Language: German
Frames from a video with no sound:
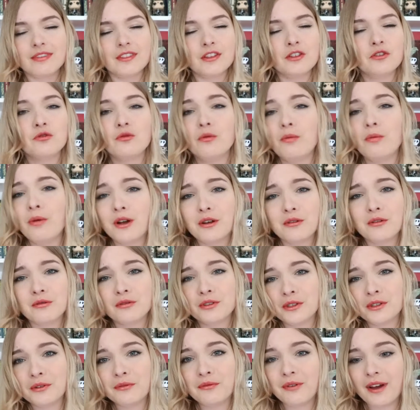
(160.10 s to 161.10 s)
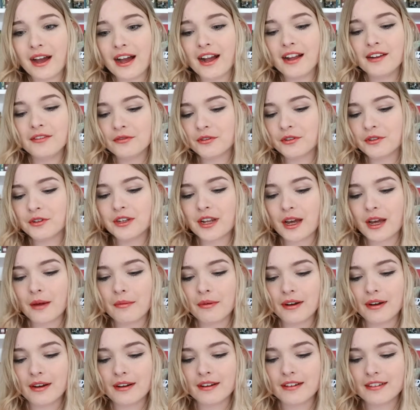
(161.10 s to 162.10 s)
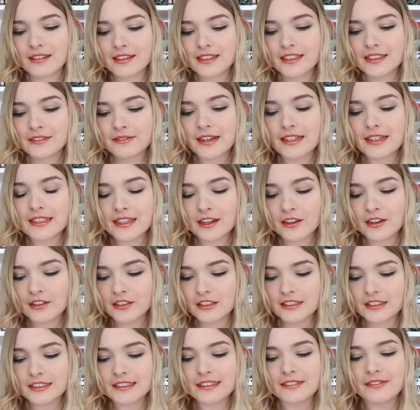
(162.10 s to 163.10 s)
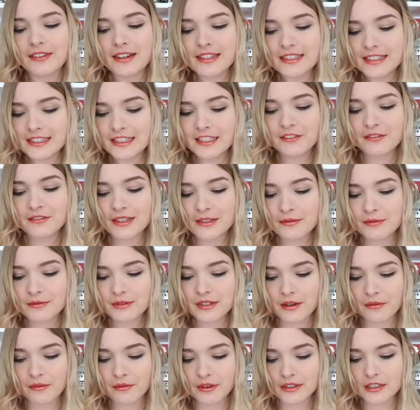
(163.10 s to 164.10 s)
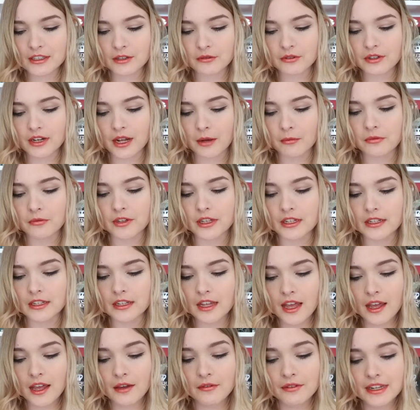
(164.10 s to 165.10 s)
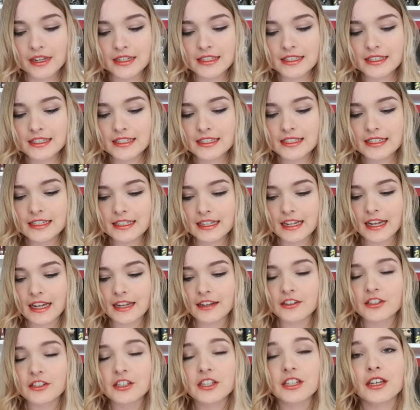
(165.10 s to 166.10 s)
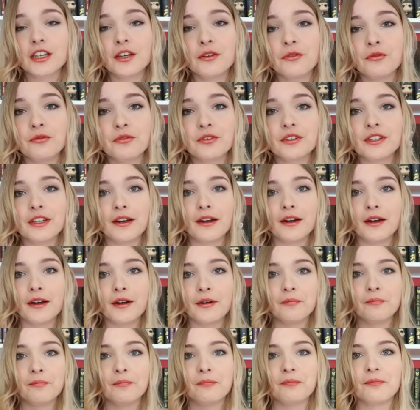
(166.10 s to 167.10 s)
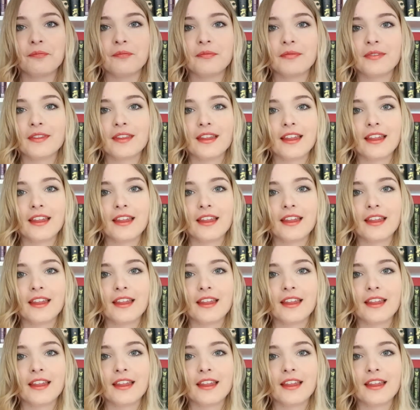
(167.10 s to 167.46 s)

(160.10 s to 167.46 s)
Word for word: super gut gefallen wird, aber ich weiß auch nicht, ich weiß nicht, was mich einfach davon abfällt. Vielleicht ist es die kleine Schrift, ähm,